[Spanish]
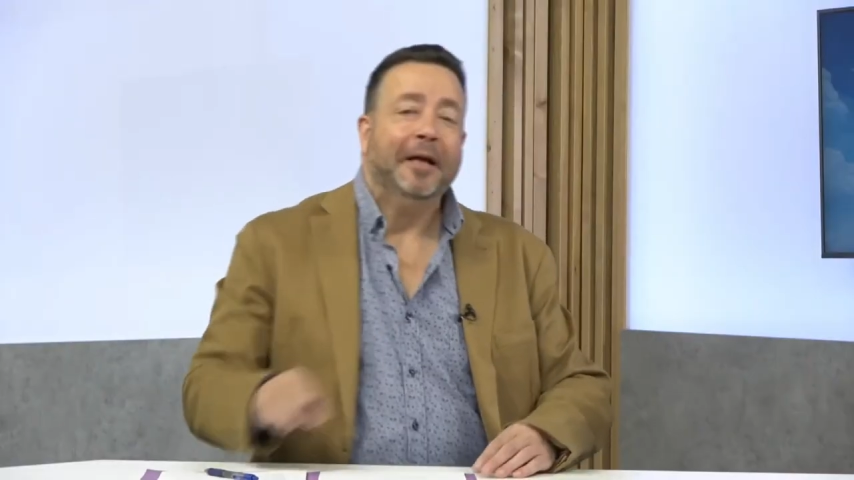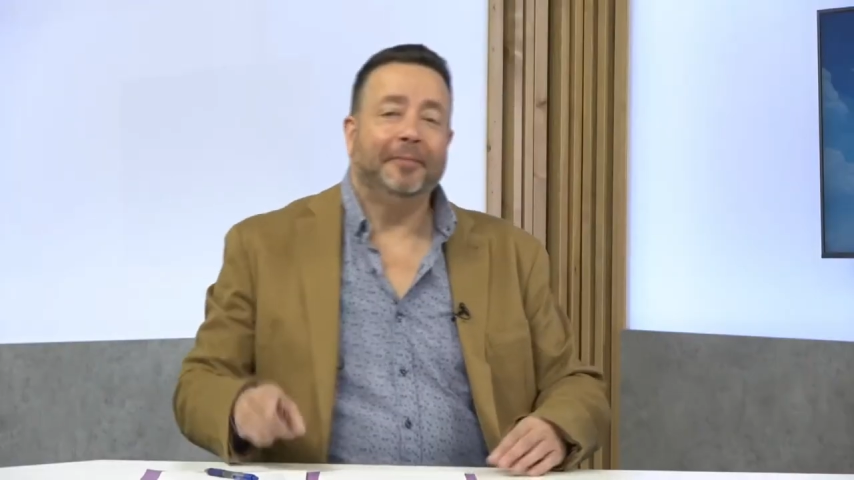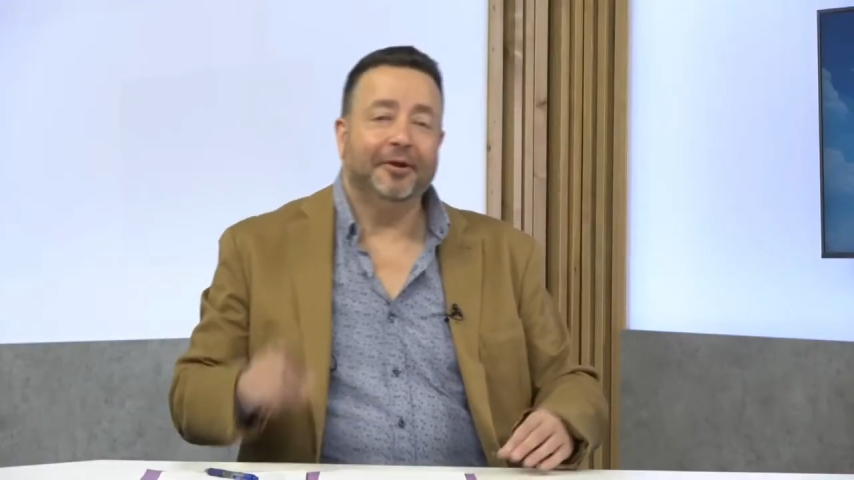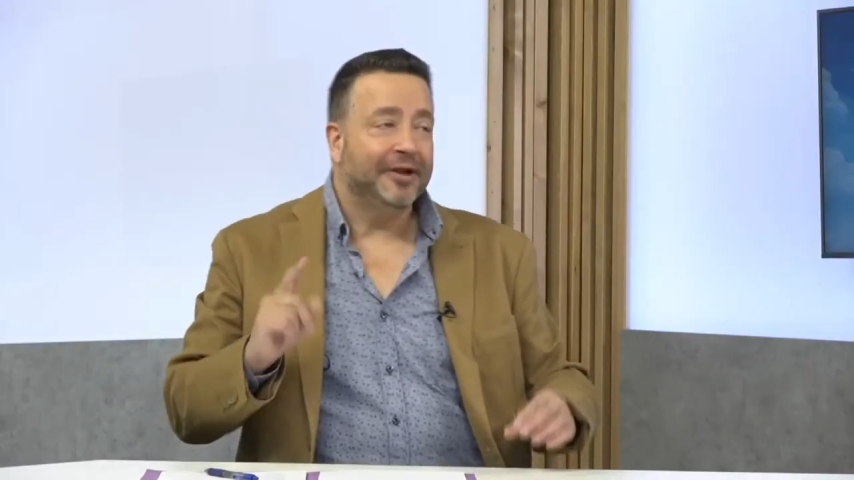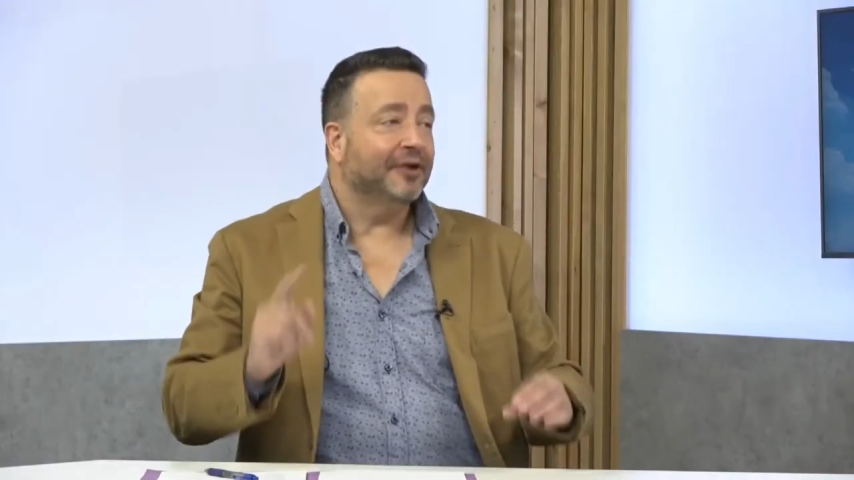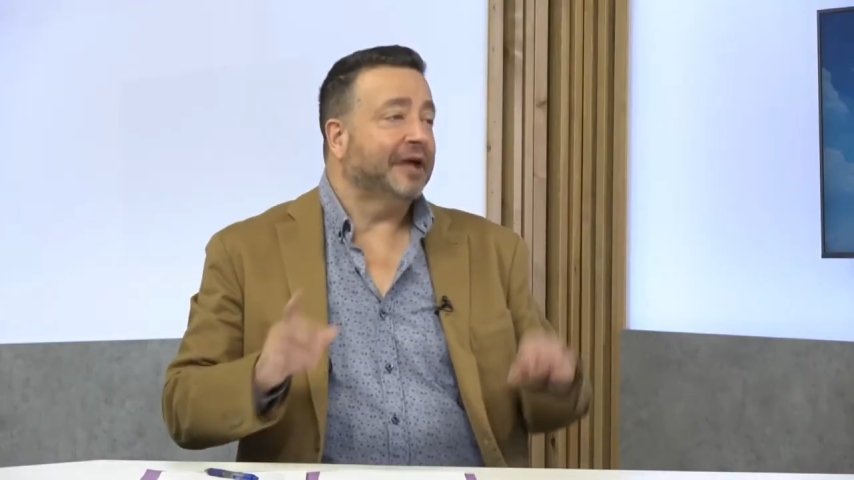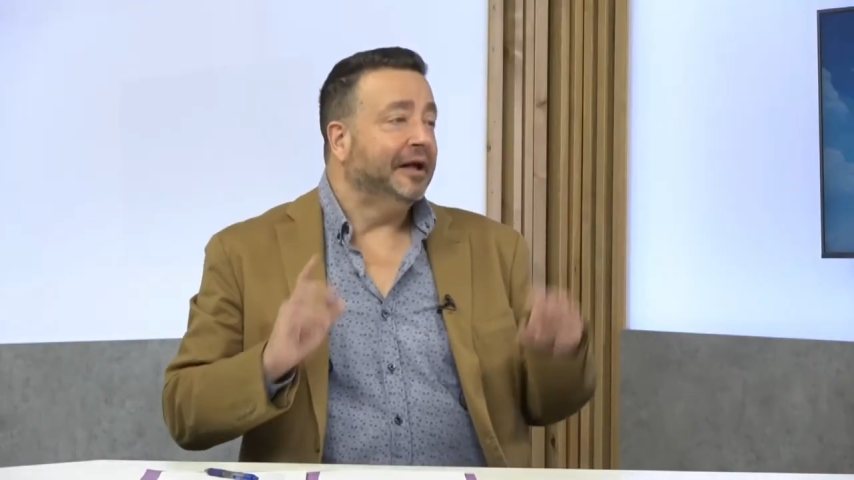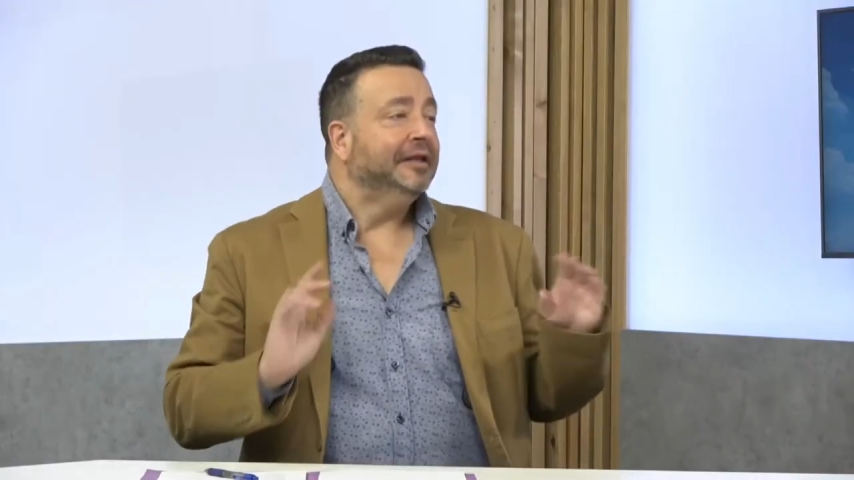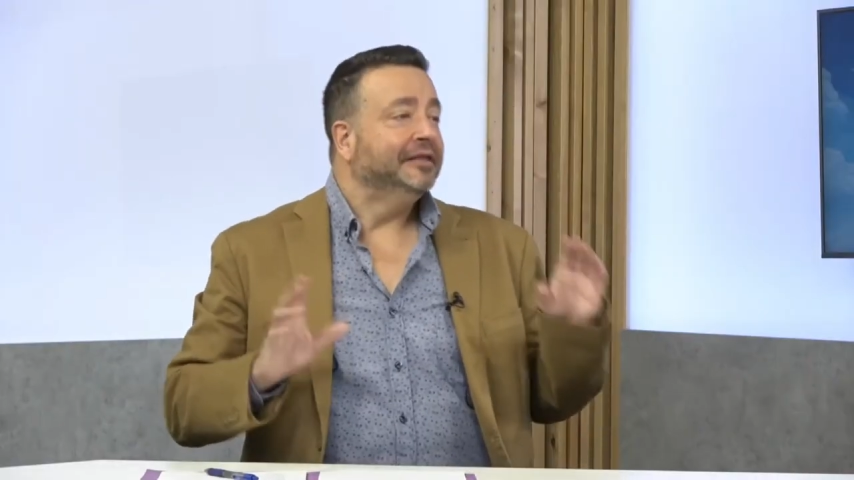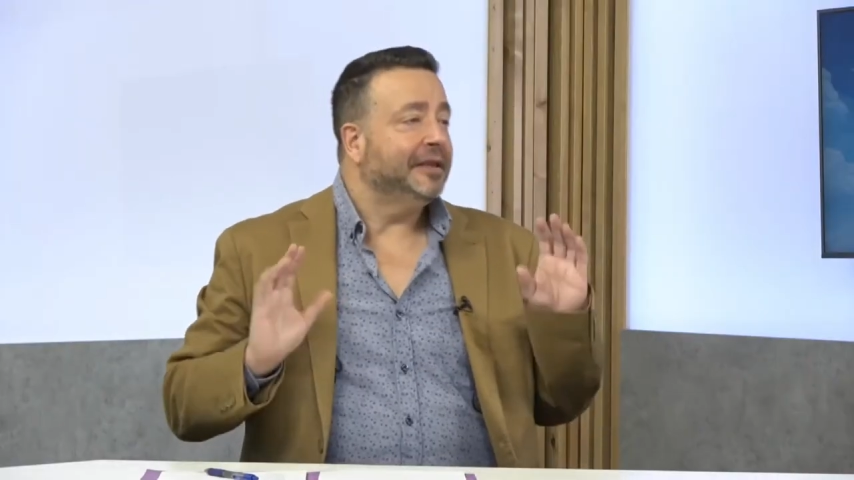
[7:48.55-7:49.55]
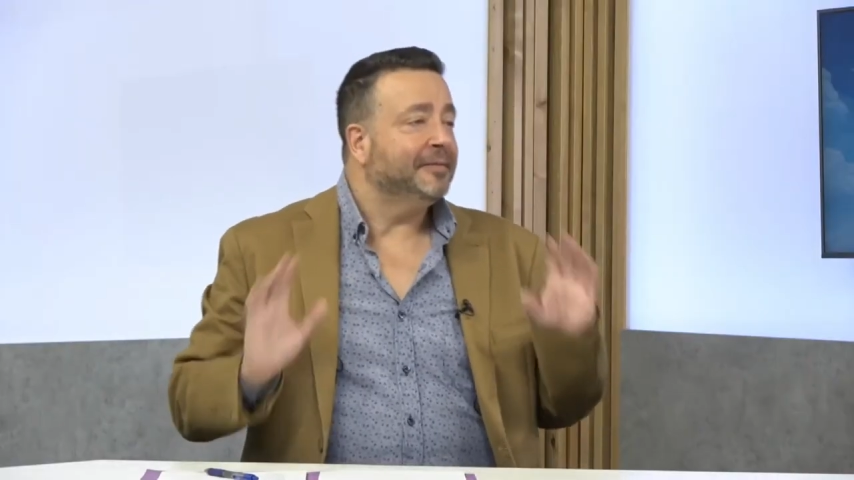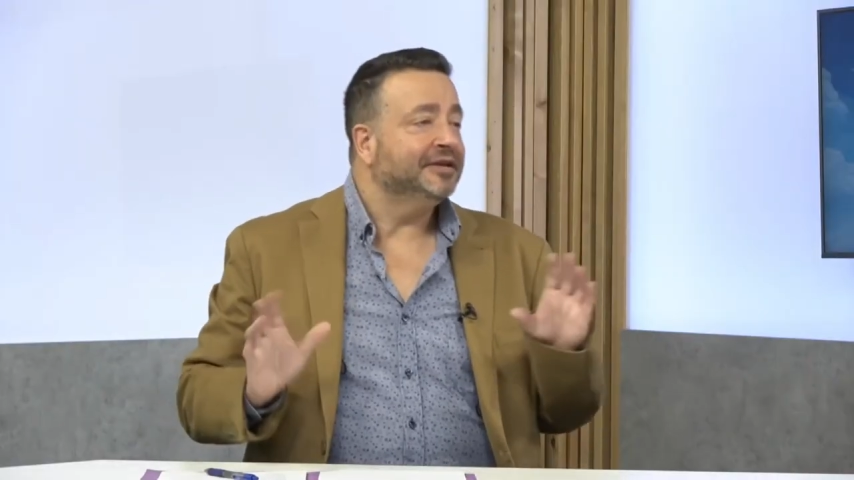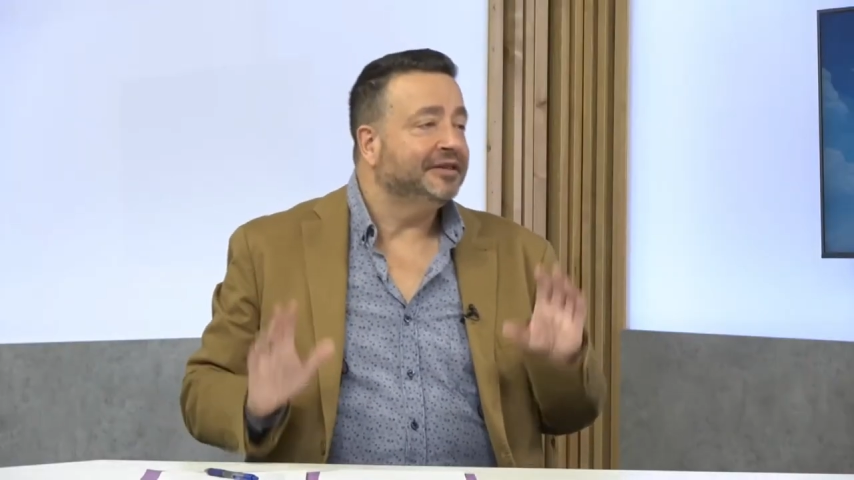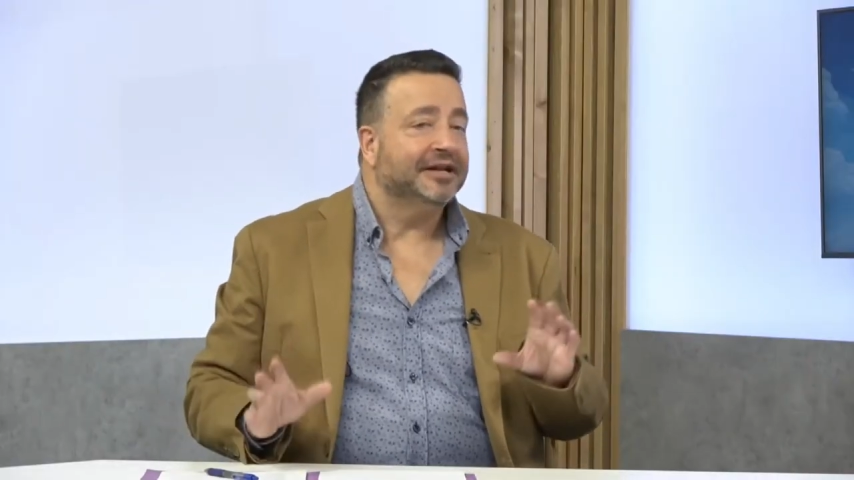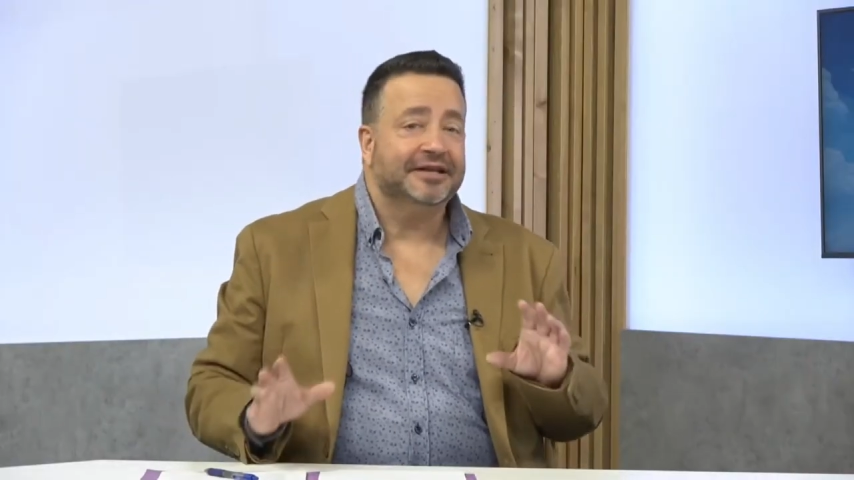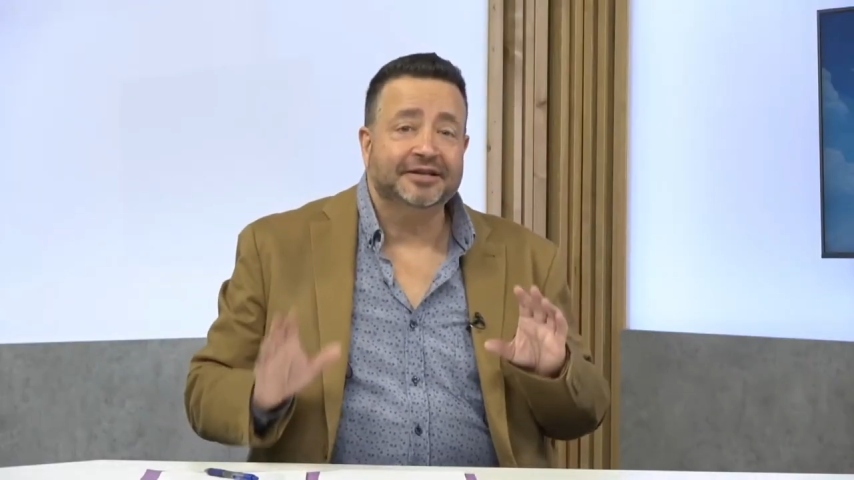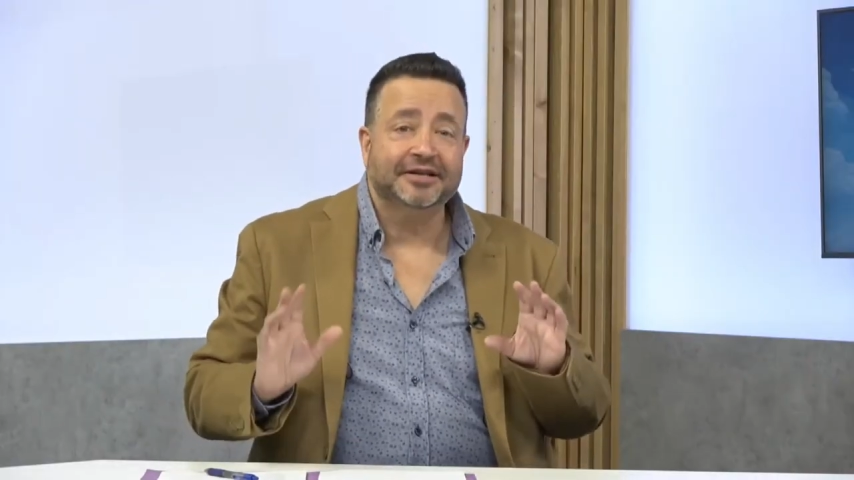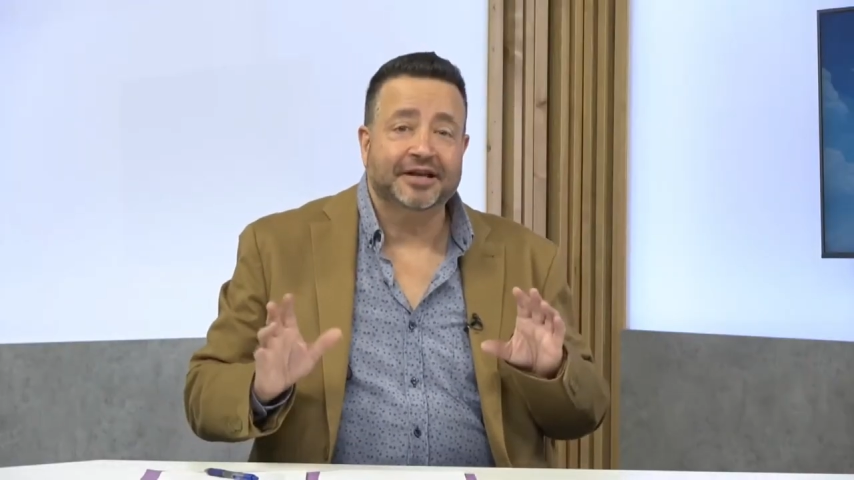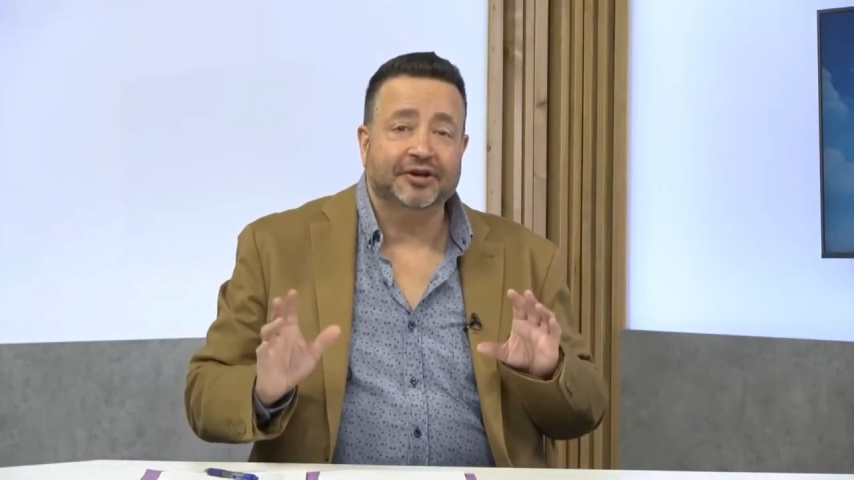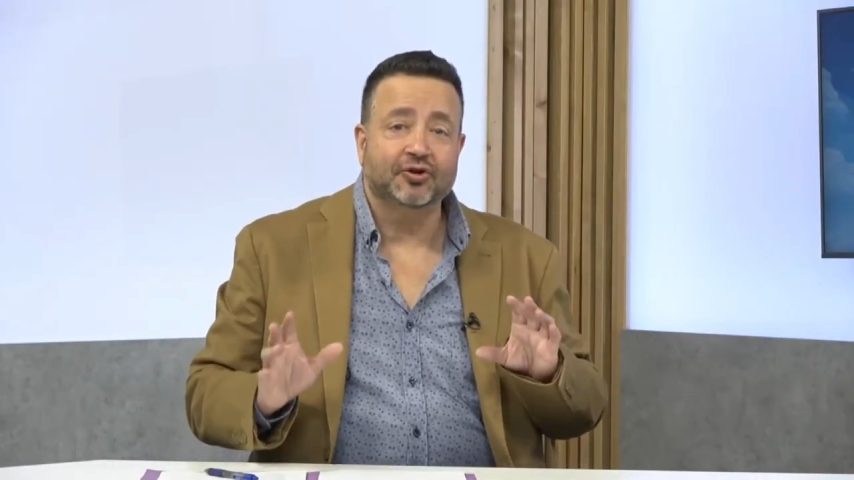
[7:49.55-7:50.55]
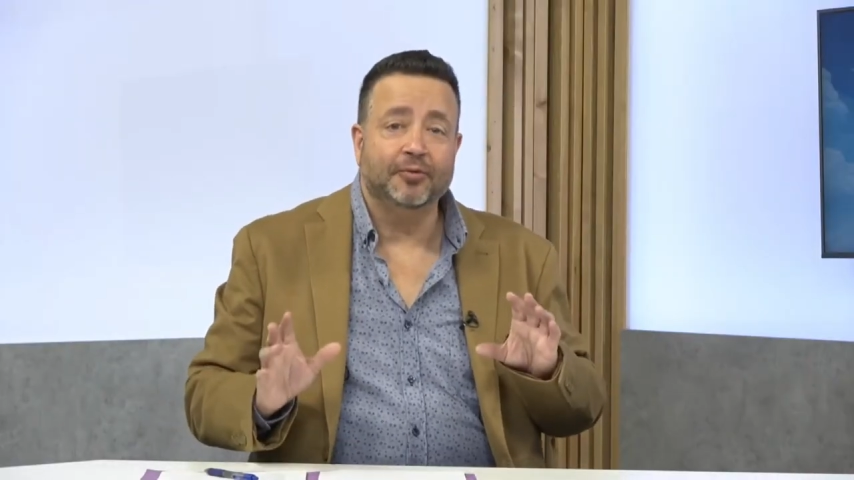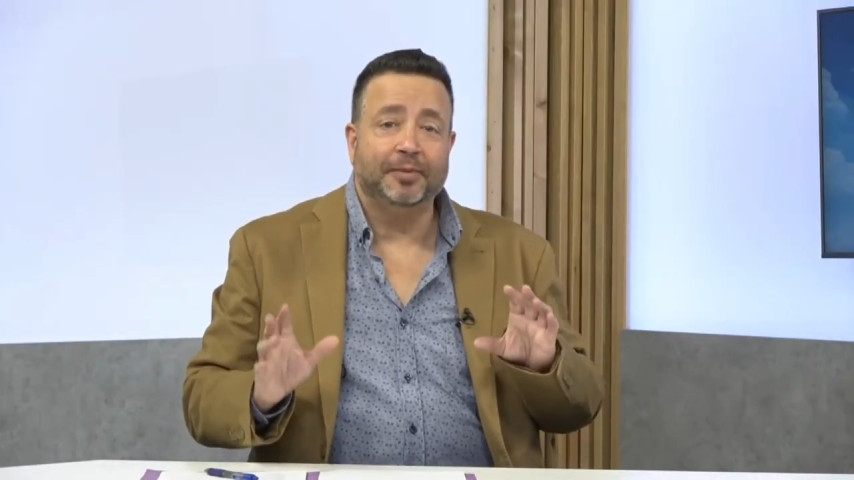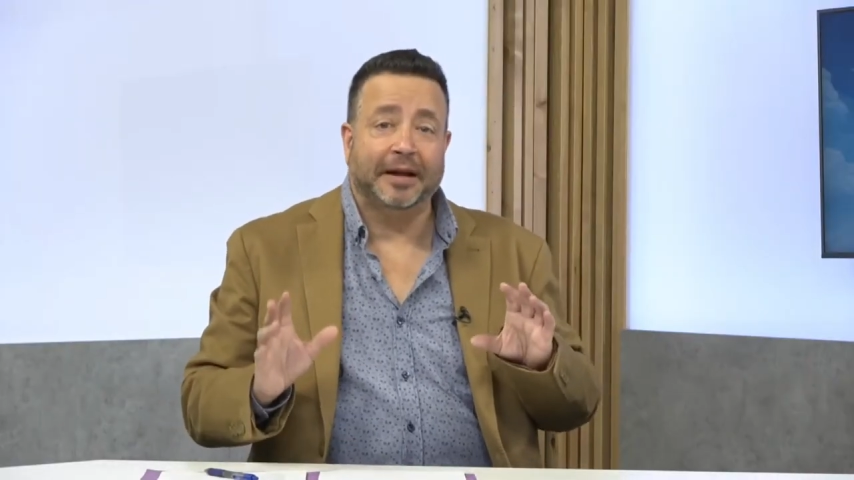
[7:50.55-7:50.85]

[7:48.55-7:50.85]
Pero una cosa, temas interesantes que son,